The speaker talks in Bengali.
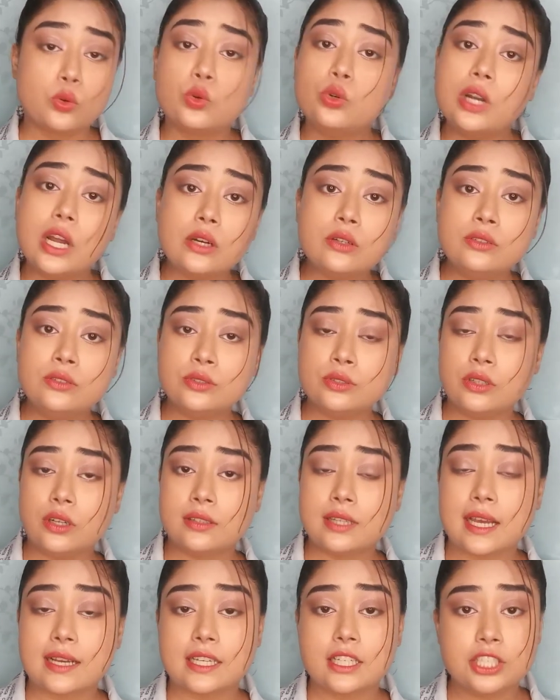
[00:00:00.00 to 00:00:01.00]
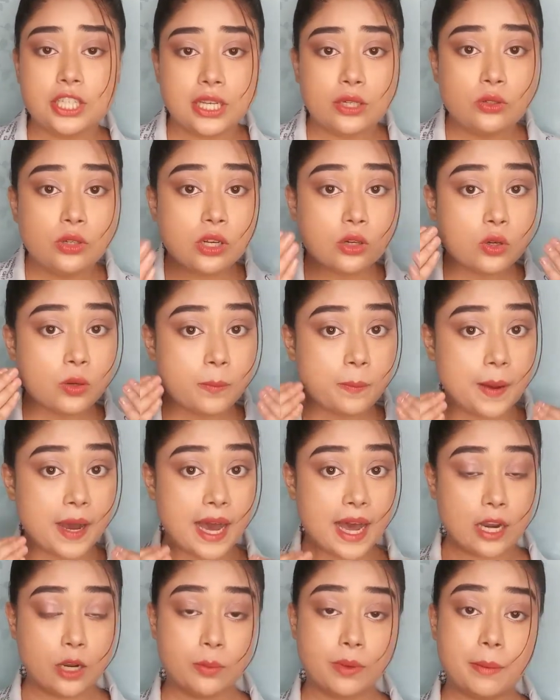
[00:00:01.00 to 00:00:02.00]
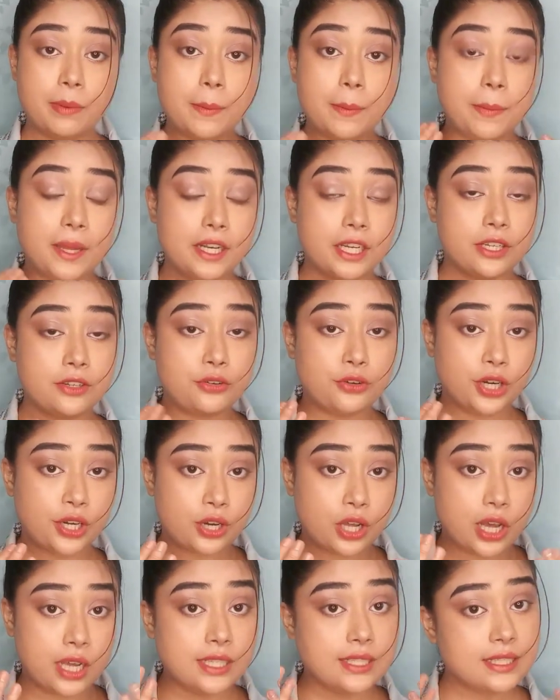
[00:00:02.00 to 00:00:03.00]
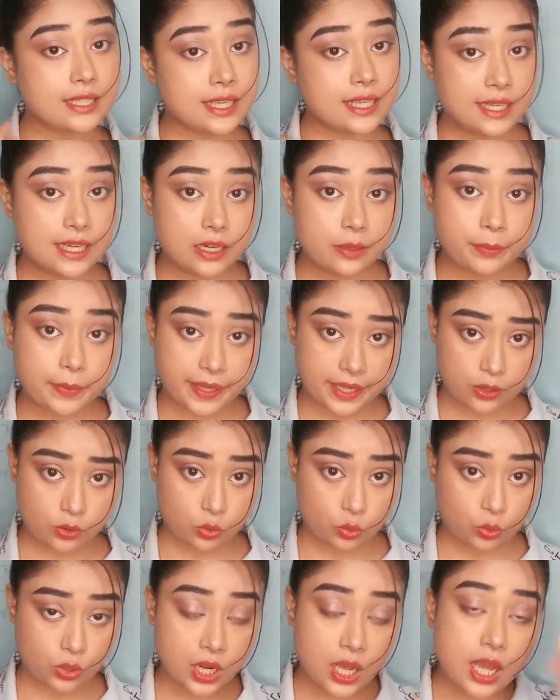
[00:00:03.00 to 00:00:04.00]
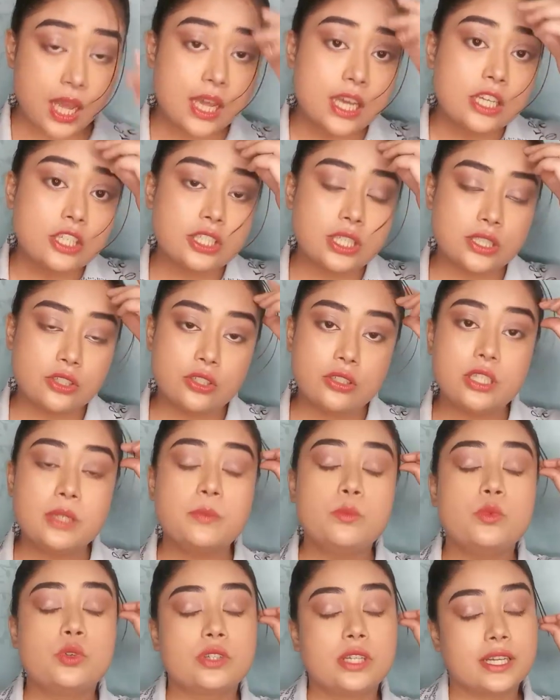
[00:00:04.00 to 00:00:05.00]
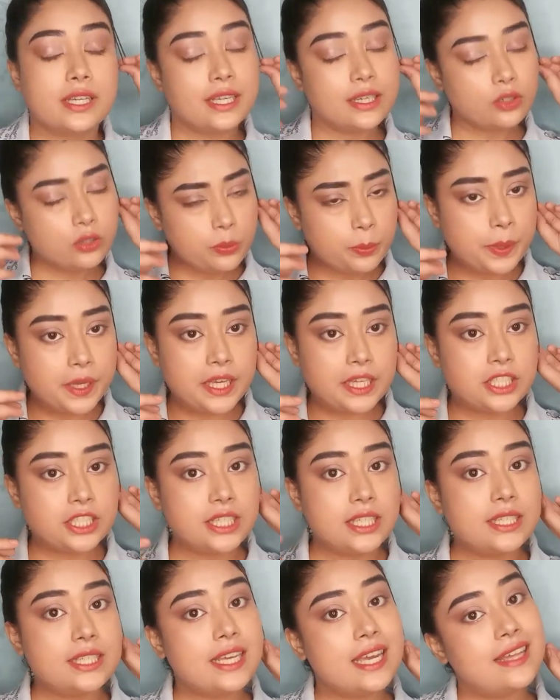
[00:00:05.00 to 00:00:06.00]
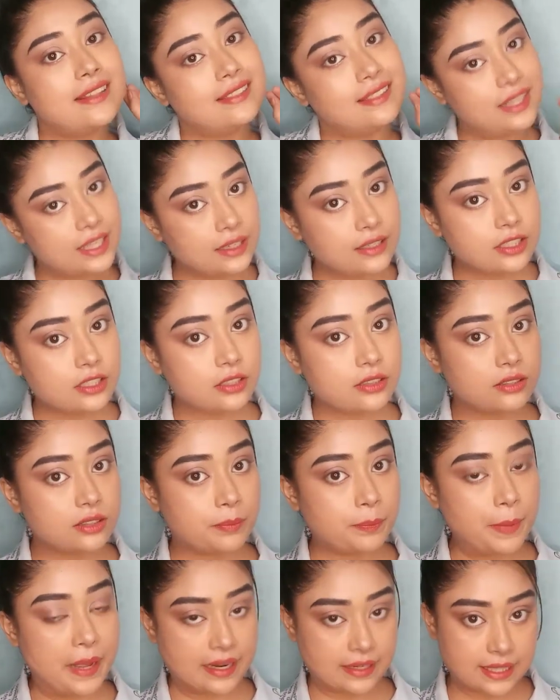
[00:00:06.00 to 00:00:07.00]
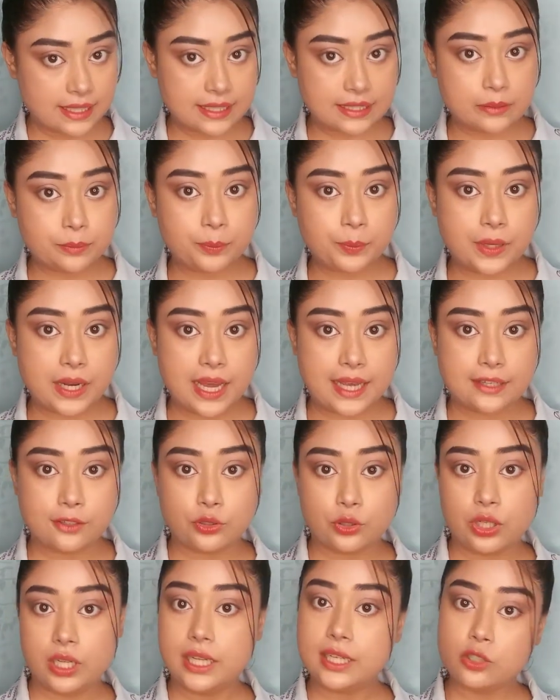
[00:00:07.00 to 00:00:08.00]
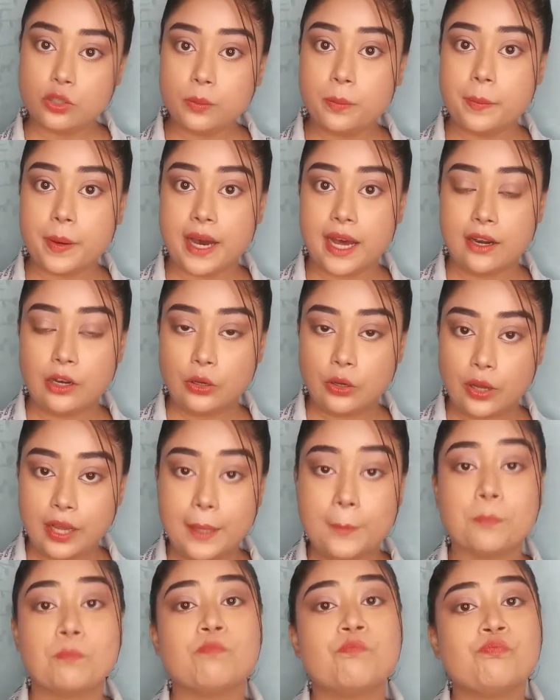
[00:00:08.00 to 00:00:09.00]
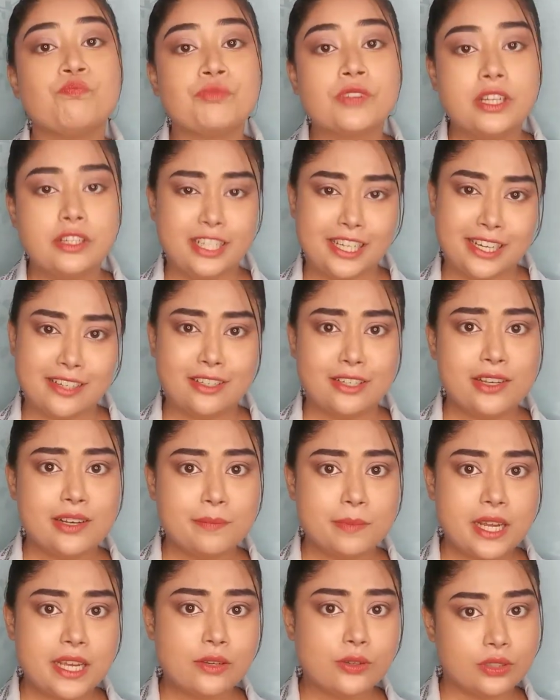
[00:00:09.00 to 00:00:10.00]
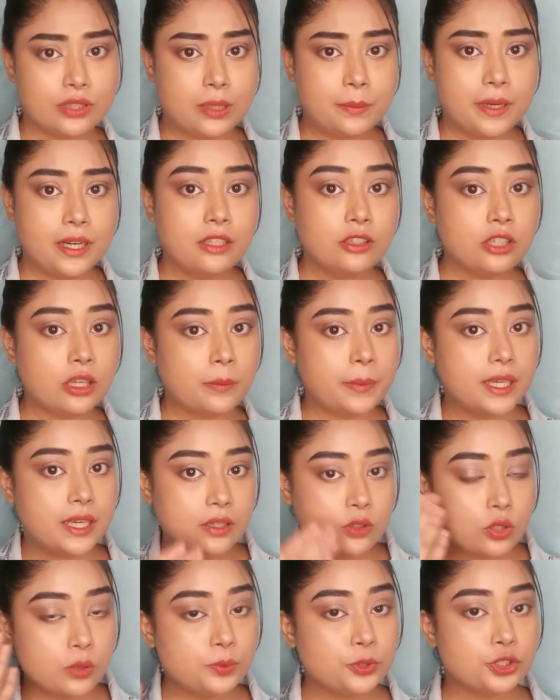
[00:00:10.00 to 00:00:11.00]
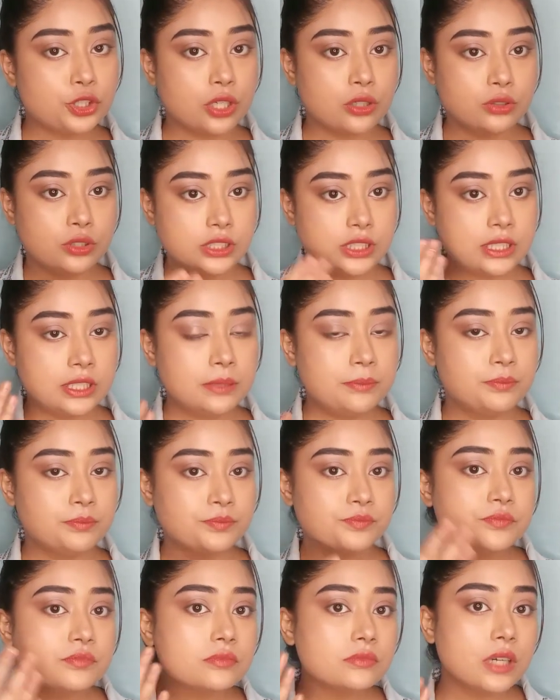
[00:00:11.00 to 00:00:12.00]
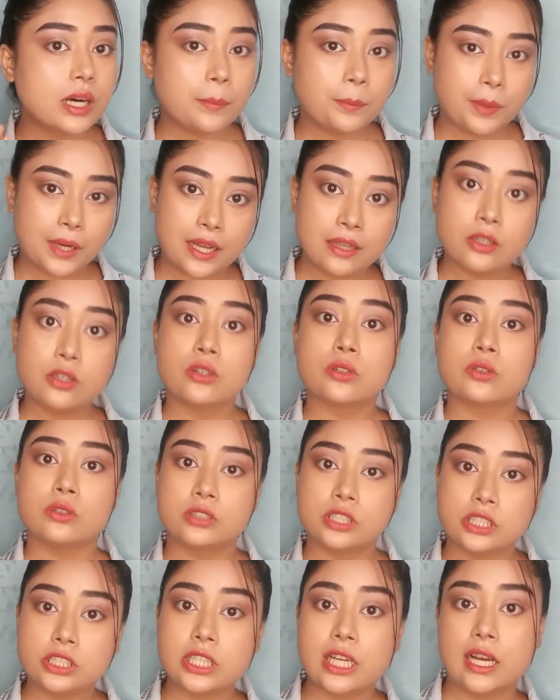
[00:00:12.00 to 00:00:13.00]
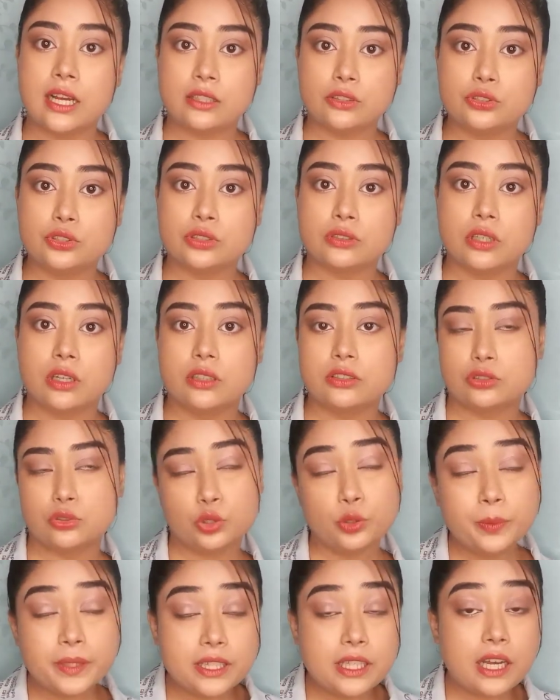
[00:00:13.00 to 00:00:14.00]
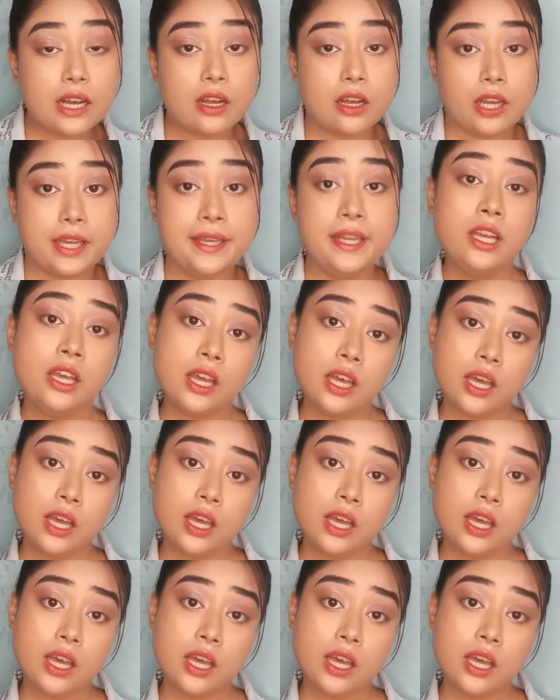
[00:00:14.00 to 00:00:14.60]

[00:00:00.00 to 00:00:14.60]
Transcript: গুণাগুণগুলো থাকে সেগুলো খুব ভালোভাবে পেনিট্রেট হয় স্কিনের ভেতর সেই জন্য মুখটাকে একটু ভিজিয়ে নিয়ে দেন প্যাকটাকে অ্যাপ্লাই করলে খুব ভালো হয় ডিরেক্টলি অ্যাপ্লাই করতে পারেন তবে খুব সহজে অ্যাপ্লাইও করতে সাহায্য সুবিধা হয়